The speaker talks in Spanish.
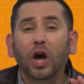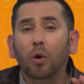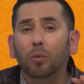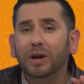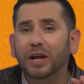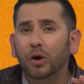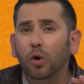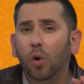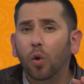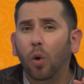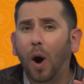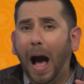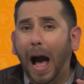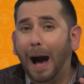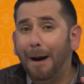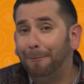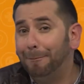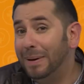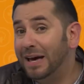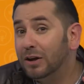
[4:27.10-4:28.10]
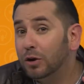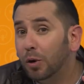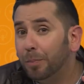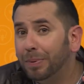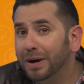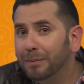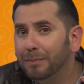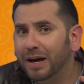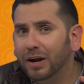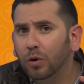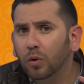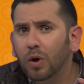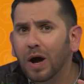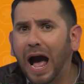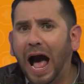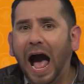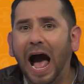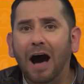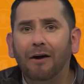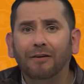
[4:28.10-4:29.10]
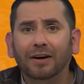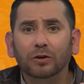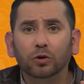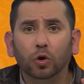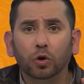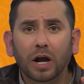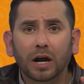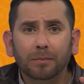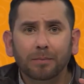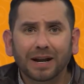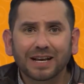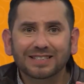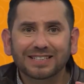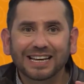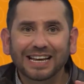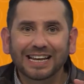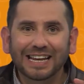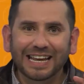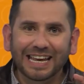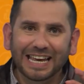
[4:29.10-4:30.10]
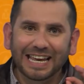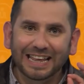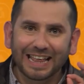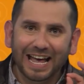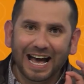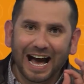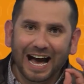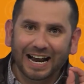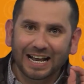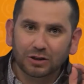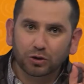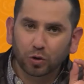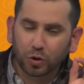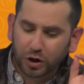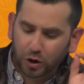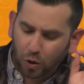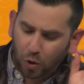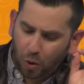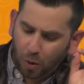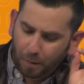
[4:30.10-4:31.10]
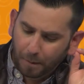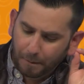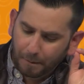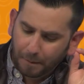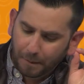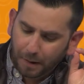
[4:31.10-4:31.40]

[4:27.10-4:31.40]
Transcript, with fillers: que obligó a Pedro I a abandonar Brasil y dejar a su hijo,